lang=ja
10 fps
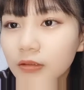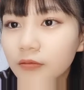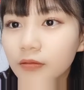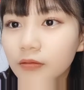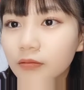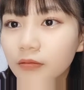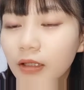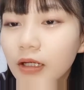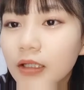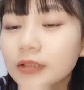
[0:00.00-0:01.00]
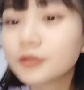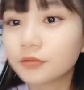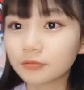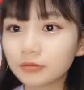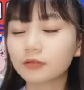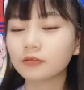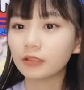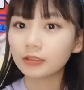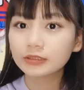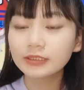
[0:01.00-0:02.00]
トレンあそうあと
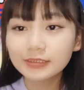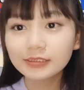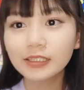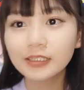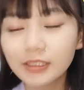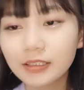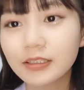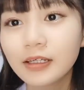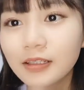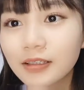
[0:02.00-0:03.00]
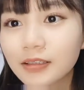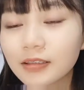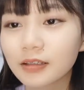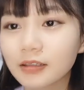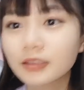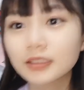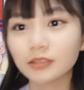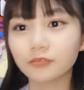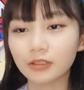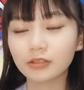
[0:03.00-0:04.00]
ねツイッターで井原花がなぜか
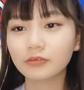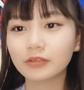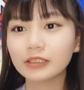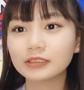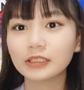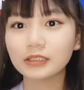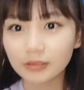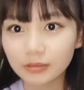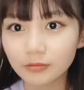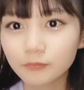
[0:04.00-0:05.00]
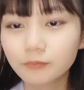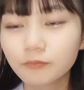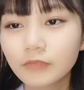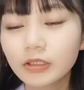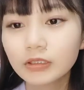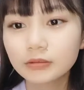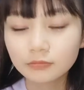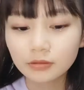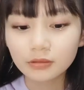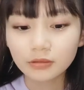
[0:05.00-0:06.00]
トレンド入りしててそう
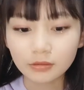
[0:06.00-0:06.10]
なんか